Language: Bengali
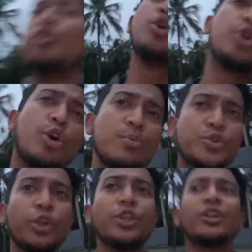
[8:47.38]
কোনো রকম
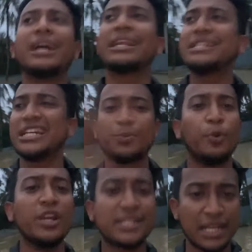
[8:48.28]
সন্দেহ থাকলে জাস্ট
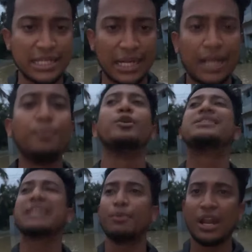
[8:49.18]
পুলিশরা জানান
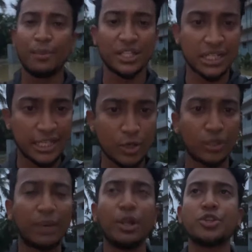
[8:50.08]
পুলিশরা বলেন আমাদের সাথে
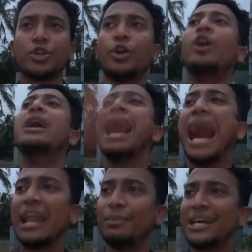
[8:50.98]
কথা বলার জন্য
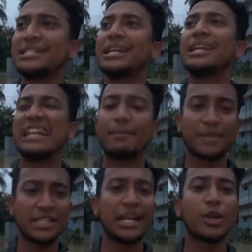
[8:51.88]
আর্মিকে জানান
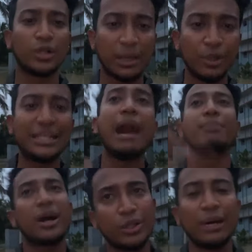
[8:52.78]
র্যাবকে জানান কথা বলতে
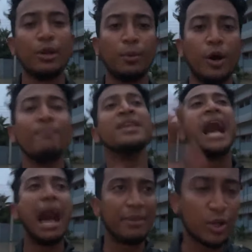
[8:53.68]
আমরা কথা বলবো
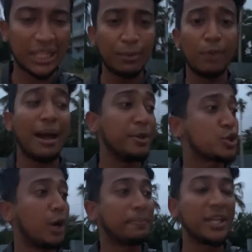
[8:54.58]
আমি কথা বলবো
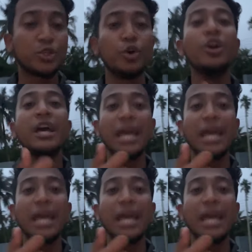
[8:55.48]
আমি সব কিছু